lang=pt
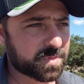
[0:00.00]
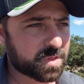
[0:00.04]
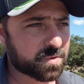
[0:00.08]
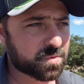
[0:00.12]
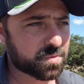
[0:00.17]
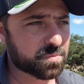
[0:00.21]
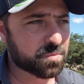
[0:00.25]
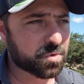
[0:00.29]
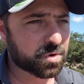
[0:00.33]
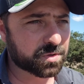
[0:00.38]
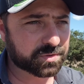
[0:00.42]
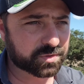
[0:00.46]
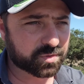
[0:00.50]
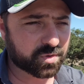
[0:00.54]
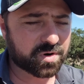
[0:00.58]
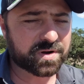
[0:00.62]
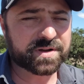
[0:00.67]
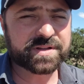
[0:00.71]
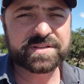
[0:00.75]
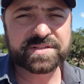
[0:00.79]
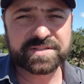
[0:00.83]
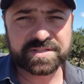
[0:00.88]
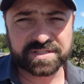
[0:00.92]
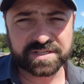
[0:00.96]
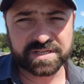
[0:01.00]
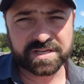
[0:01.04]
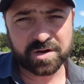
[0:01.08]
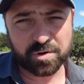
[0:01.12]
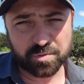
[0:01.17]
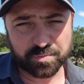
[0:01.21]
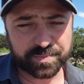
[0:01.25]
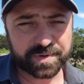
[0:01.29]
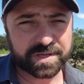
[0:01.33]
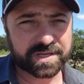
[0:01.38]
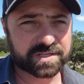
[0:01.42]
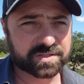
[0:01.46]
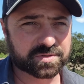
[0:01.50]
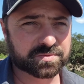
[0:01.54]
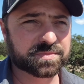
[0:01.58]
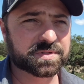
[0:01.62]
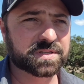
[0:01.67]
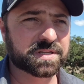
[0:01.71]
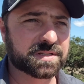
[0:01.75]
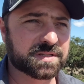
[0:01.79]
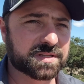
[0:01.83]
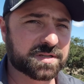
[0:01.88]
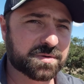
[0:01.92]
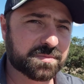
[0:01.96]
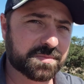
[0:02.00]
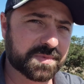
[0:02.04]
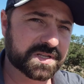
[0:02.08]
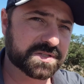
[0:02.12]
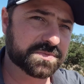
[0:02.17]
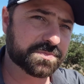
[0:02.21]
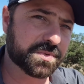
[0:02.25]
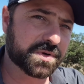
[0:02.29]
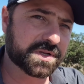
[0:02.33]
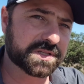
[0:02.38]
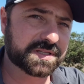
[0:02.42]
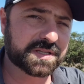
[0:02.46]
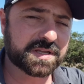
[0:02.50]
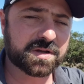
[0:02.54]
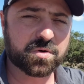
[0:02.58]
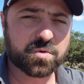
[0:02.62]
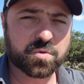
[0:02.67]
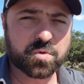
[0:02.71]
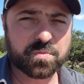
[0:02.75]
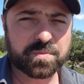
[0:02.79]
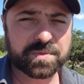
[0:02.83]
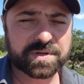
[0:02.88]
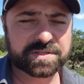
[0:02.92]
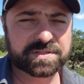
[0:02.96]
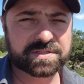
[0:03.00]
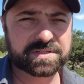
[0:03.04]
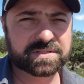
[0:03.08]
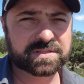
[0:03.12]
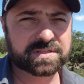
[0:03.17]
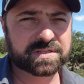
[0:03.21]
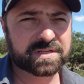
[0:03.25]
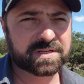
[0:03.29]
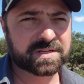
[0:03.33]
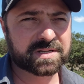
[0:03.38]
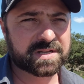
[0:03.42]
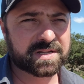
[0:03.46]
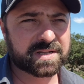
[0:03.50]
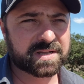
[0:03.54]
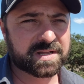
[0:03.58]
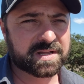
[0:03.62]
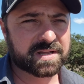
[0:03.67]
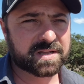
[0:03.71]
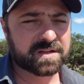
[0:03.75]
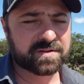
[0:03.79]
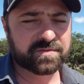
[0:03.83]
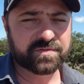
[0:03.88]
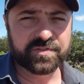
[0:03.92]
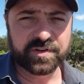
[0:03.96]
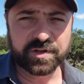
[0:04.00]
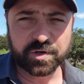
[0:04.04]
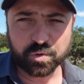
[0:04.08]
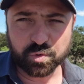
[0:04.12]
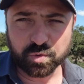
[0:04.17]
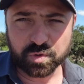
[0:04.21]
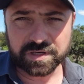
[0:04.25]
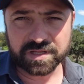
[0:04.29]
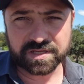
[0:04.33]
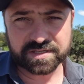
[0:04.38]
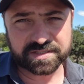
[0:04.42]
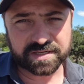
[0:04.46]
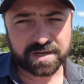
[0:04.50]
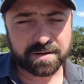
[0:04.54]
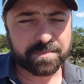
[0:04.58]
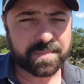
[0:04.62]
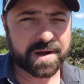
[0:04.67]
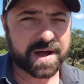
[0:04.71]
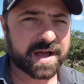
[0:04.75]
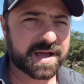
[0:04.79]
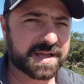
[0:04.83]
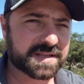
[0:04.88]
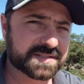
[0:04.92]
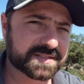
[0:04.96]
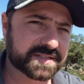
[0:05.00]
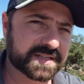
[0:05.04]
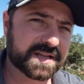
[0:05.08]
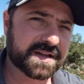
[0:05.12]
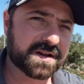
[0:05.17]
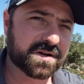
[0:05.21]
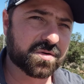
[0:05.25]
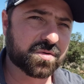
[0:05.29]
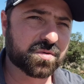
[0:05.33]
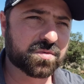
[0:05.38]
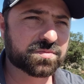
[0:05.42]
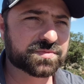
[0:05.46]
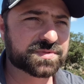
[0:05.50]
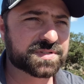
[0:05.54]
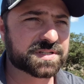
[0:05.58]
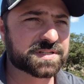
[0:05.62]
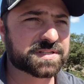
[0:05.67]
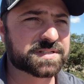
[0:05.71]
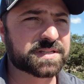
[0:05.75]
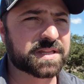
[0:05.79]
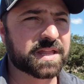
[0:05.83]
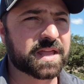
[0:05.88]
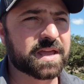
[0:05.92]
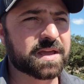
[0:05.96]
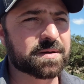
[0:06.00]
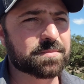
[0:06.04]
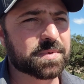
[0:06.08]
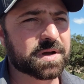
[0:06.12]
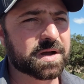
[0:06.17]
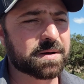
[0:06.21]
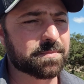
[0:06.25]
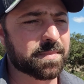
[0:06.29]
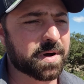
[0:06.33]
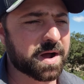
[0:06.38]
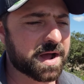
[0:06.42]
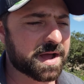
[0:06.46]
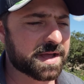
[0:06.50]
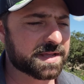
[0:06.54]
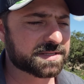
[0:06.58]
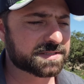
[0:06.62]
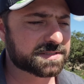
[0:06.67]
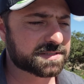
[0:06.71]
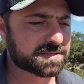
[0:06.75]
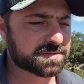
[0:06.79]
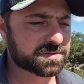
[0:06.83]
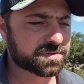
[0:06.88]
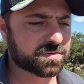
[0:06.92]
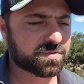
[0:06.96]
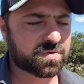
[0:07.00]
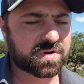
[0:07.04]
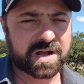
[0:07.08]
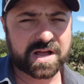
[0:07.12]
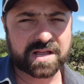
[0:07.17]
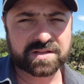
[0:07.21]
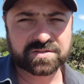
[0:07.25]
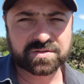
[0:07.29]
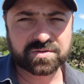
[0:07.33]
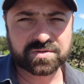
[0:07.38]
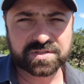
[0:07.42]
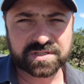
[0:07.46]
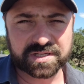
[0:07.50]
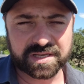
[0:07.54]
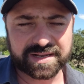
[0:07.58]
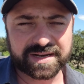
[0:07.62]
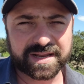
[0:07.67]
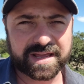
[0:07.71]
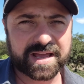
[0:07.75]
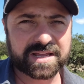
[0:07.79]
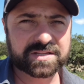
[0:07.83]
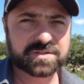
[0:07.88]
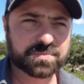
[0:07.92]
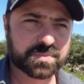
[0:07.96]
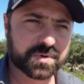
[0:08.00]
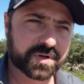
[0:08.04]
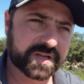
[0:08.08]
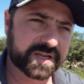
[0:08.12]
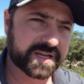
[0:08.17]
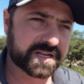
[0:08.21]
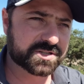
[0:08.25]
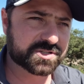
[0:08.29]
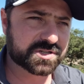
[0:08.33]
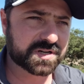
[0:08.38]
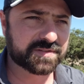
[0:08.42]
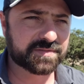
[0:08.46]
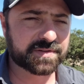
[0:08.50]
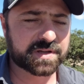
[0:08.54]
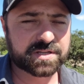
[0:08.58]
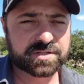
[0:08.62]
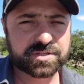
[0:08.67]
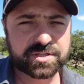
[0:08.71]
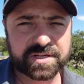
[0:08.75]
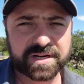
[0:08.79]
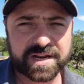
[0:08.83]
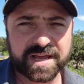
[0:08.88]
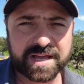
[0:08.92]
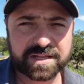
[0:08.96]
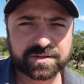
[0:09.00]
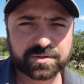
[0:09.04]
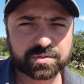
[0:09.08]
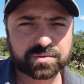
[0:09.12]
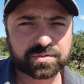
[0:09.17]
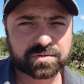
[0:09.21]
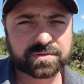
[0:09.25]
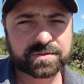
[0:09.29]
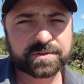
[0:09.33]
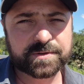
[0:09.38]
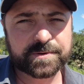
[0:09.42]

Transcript: o motor em si é o mesmo, entendeu? Mas pode ter algumas firulas a mais, né? Algum sistema a mais, no caso do Série S, porque ele já vem direto,